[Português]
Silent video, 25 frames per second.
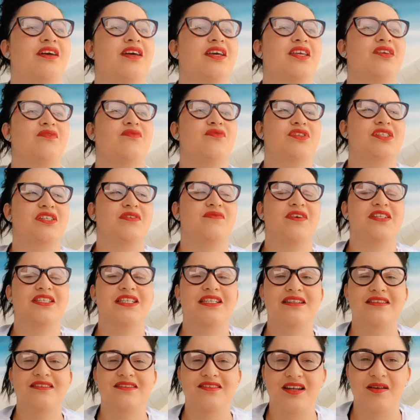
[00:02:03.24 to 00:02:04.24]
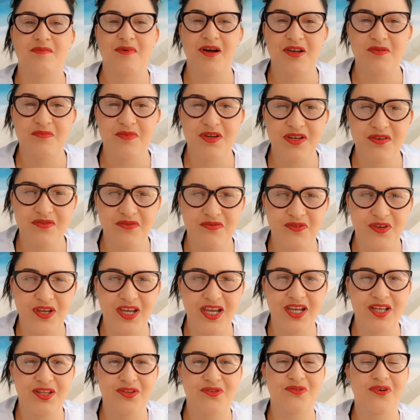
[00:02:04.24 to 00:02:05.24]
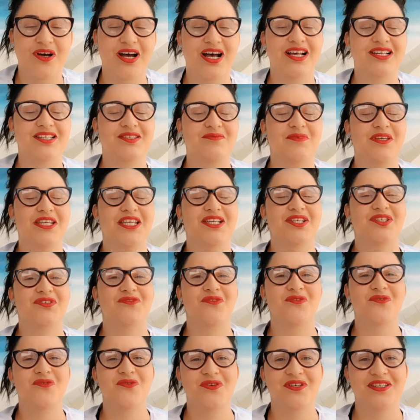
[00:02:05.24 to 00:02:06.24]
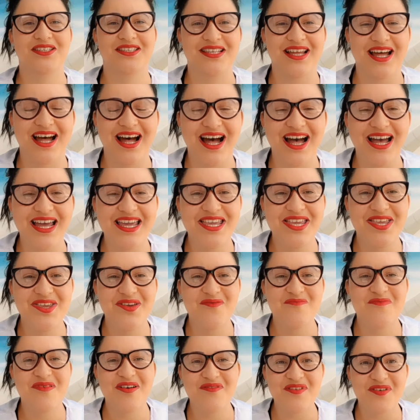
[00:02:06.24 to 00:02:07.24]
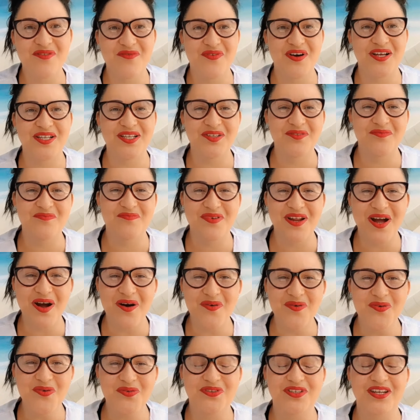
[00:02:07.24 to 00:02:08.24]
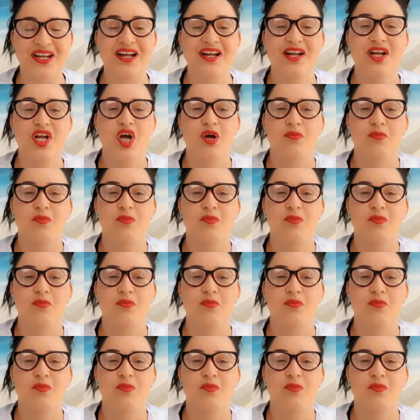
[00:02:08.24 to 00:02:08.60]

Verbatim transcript: e você fazendo esse trabalho bem feito, as meninas vão gostar e uma vai falando pra outra.